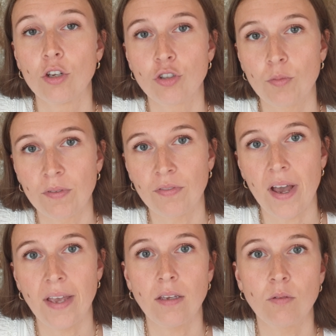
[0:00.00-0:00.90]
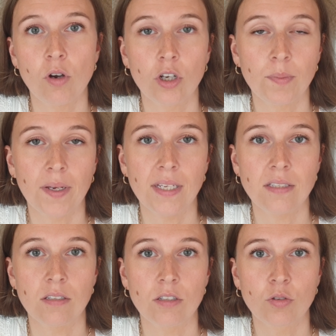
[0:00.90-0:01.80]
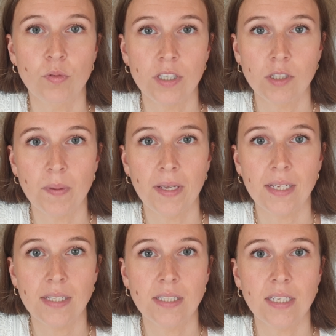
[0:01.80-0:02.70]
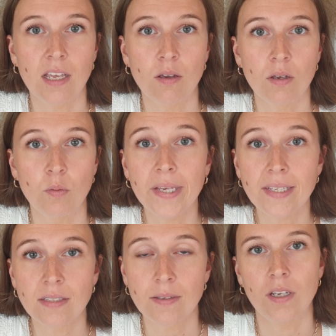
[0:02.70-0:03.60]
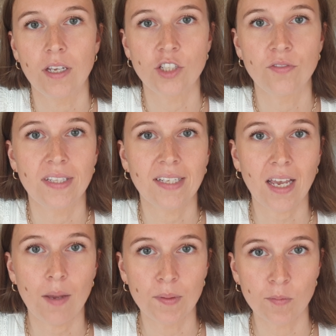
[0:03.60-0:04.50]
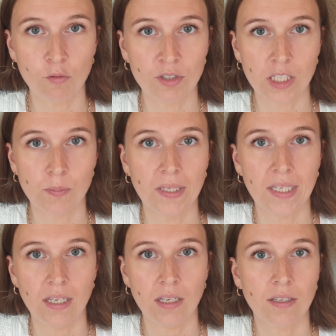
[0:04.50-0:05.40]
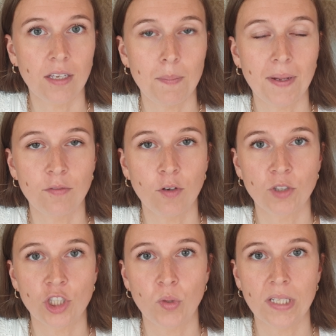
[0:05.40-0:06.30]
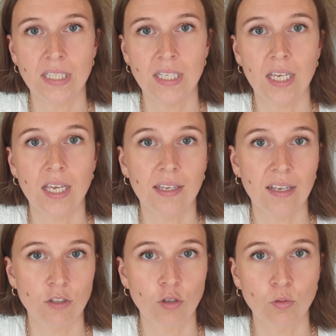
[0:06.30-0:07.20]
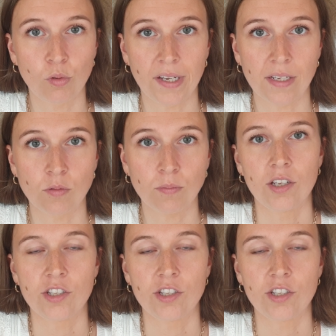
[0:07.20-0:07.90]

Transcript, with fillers: Shopify, WordPress, Squarespace et Wix et je vais très rapidement vous expliquer quelle plateforme j'ai choisi et quelles en sont les raisons.